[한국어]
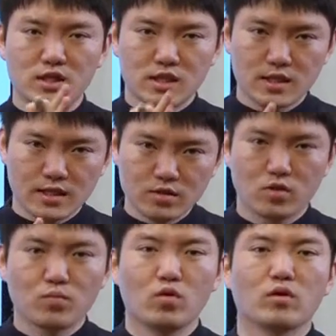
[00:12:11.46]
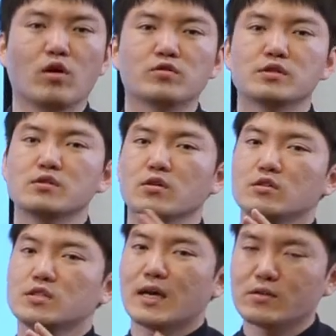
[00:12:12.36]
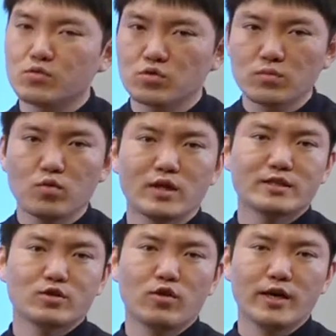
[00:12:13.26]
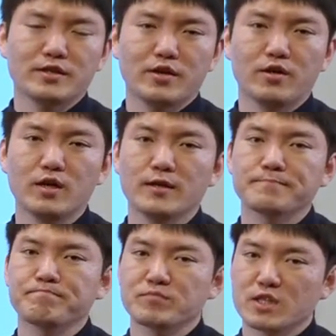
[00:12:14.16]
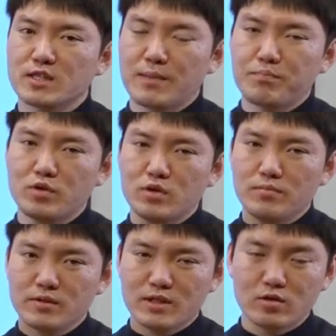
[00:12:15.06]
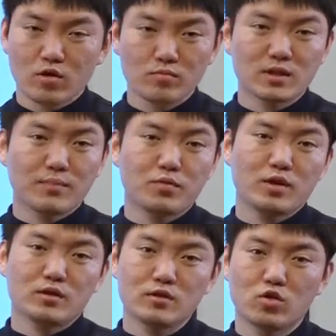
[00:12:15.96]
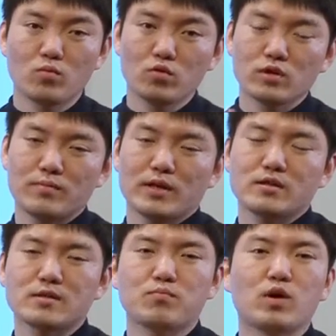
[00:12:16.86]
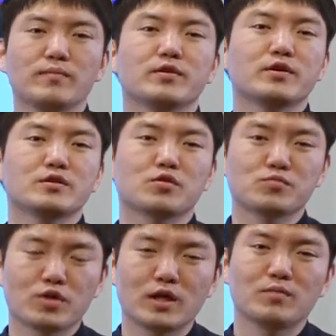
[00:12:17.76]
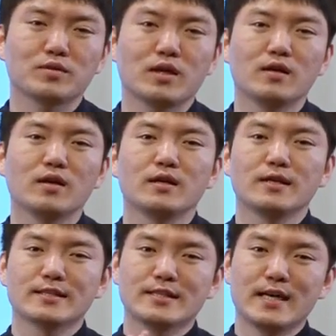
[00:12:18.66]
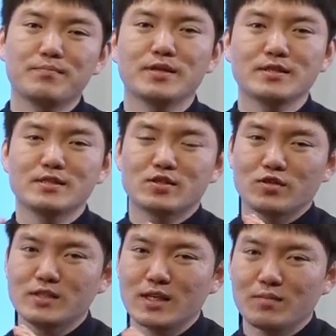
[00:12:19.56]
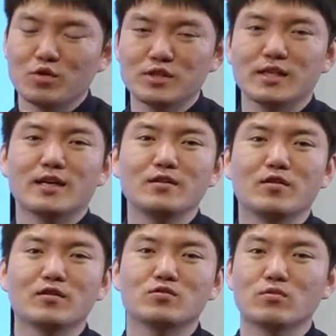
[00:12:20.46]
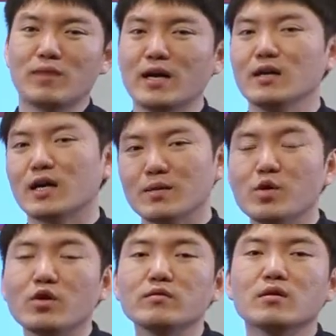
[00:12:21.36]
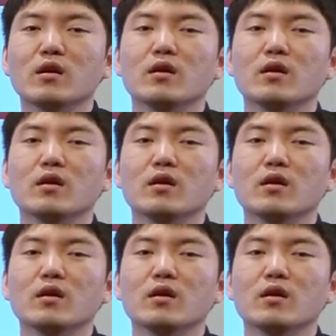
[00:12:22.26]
시간 정보, 어디서 장소 정보가 들어가야 돼요. 그 답변을 여러분 답변은그 정보들이 반드시 포함되어야지 점수가 나옵니다. 그 앞에 있는 전사가 먼저 헷갈려가지고 말을 안 하면